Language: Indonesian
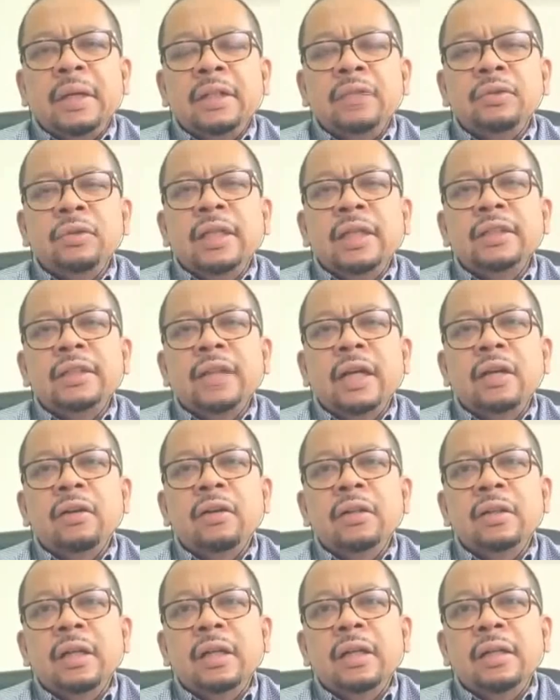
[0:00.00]
akan bisa mengajukan
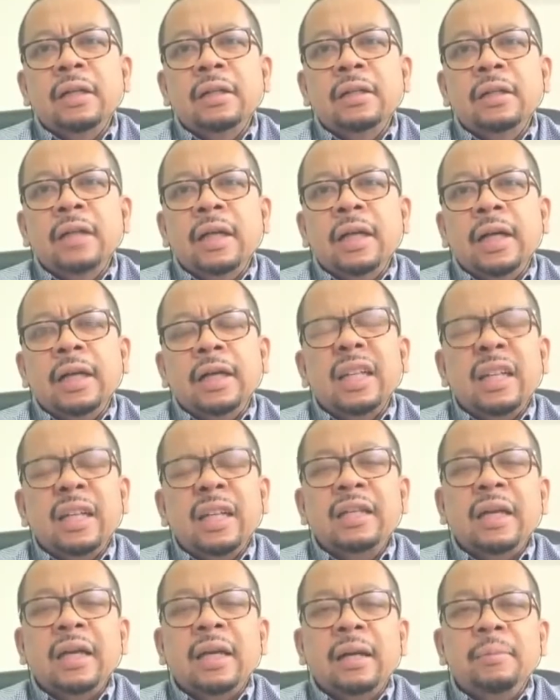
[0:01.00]
calon dan
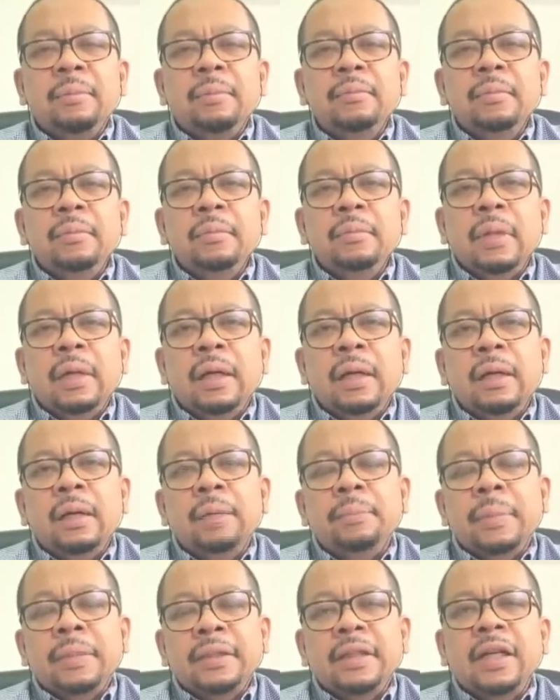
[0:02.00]
akhirnya ya
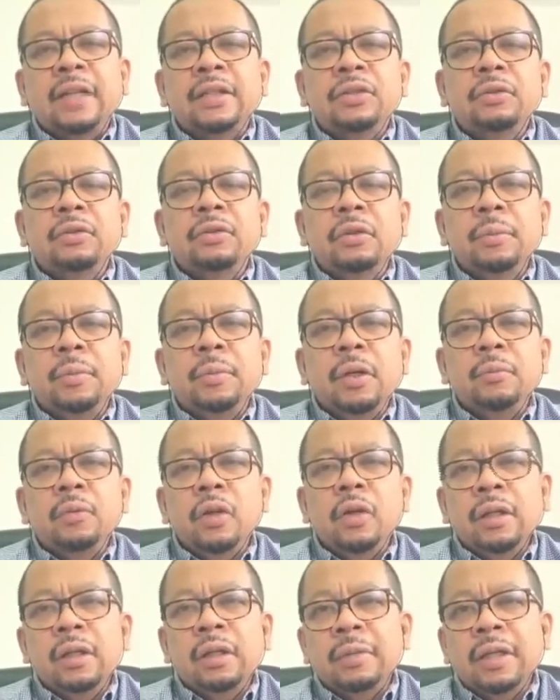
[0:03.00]
pasangan Jokowi
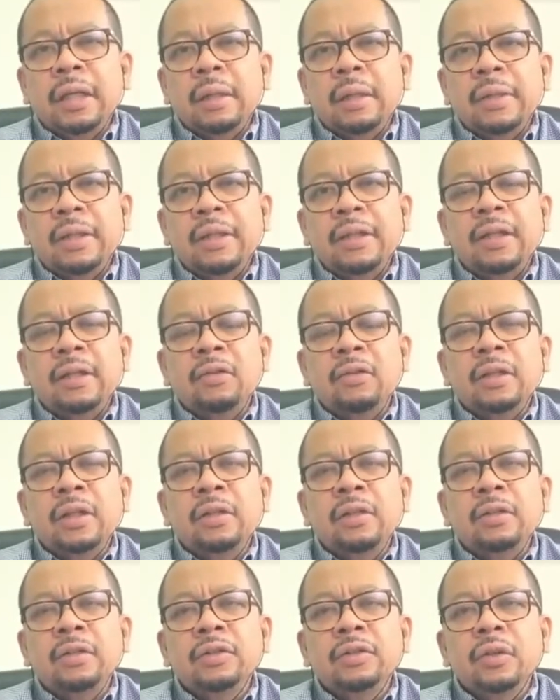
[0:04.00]
Prabowo akan berhadapan dengan
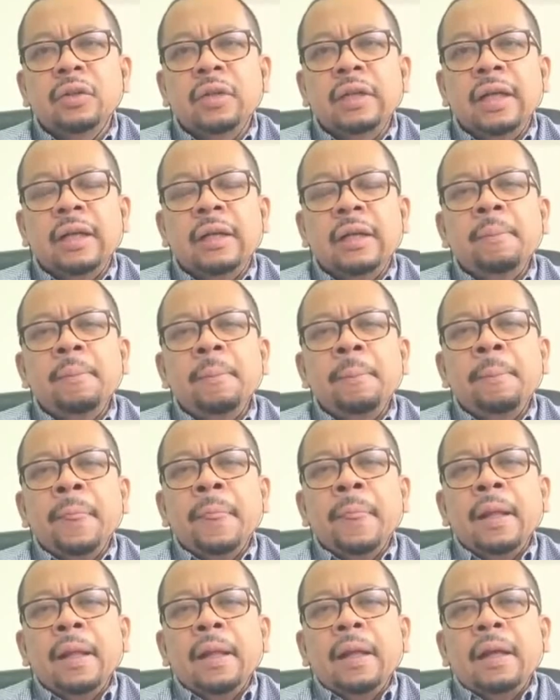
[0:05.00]
kota kosong. Nah,
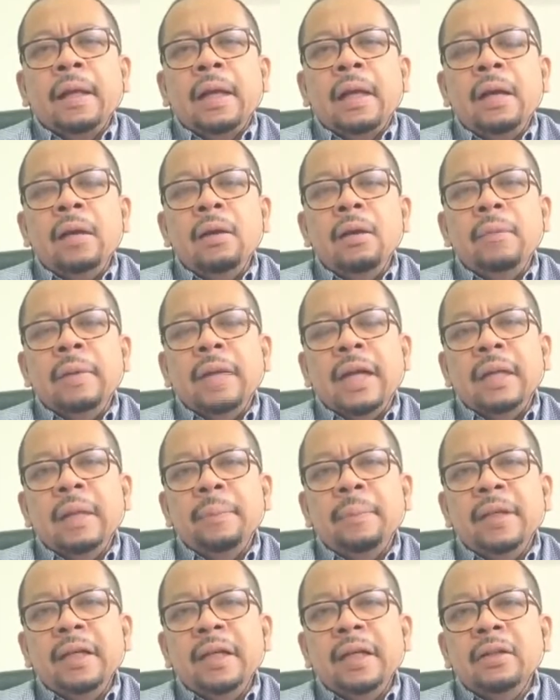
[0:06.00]
kalau
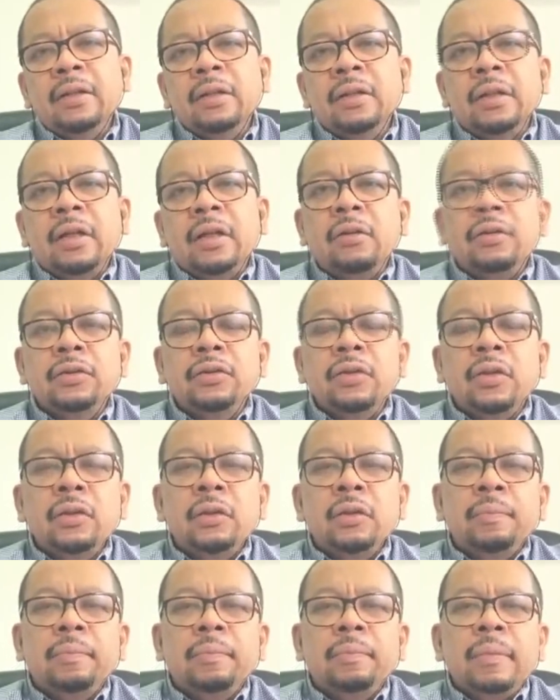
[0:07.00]
berhadapan dengan kota
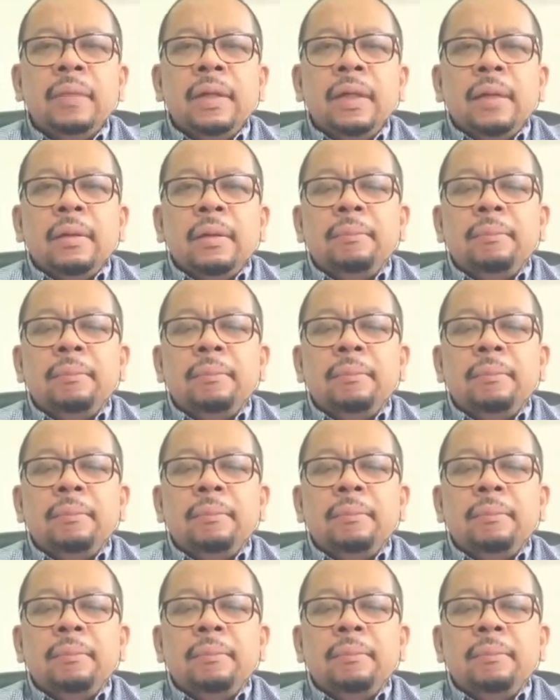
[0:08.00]
kosong